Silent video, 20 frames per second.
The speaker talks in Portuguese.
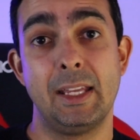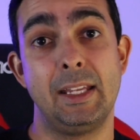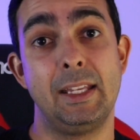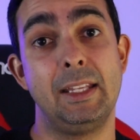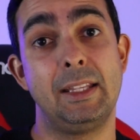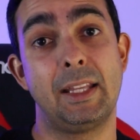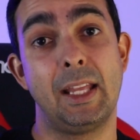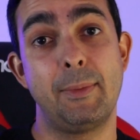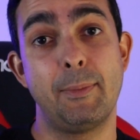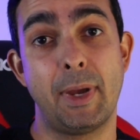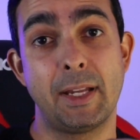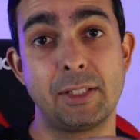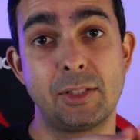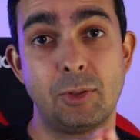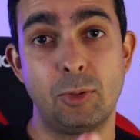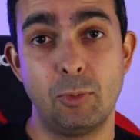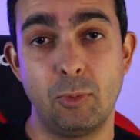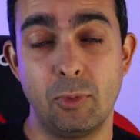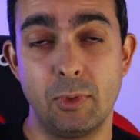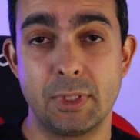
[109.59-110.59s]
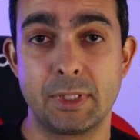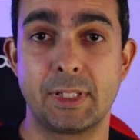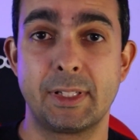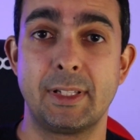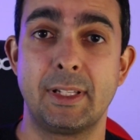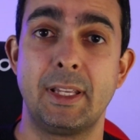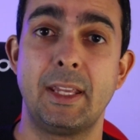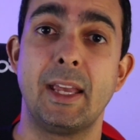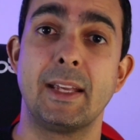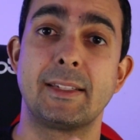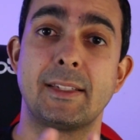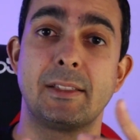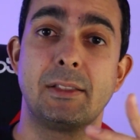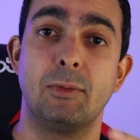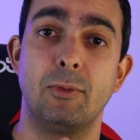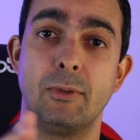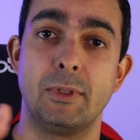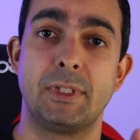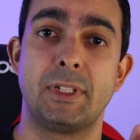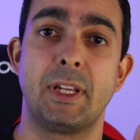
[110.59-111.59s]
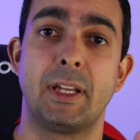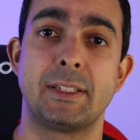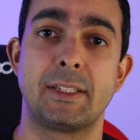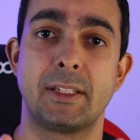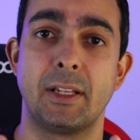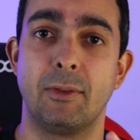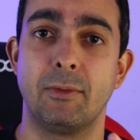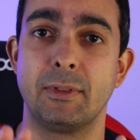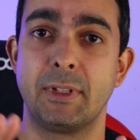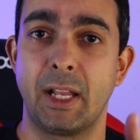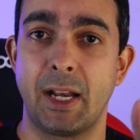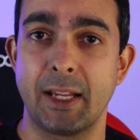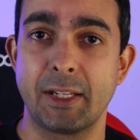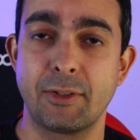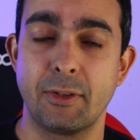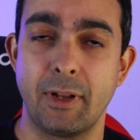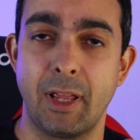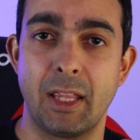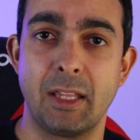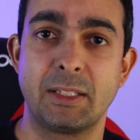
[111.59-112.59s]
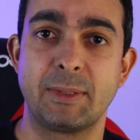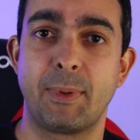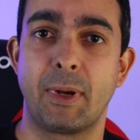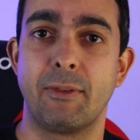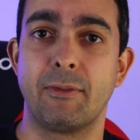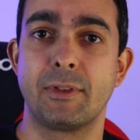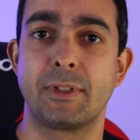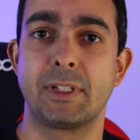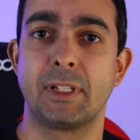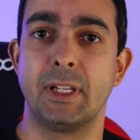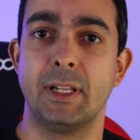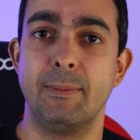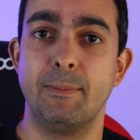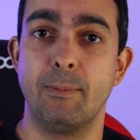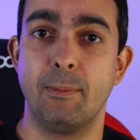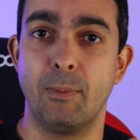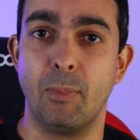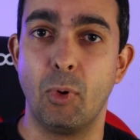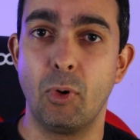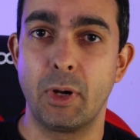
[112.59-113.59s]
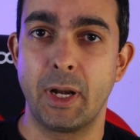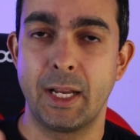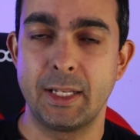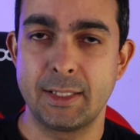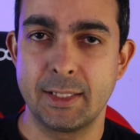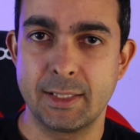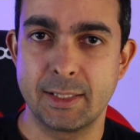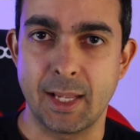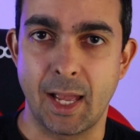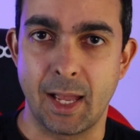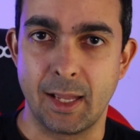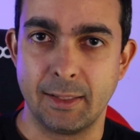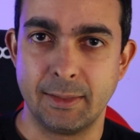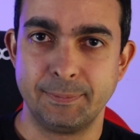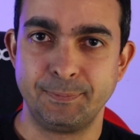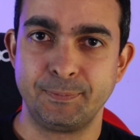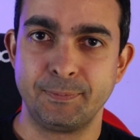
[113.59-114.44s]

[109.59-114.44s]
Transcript: E tem mais duas, que essas duas já são direcionadas para você monetizar,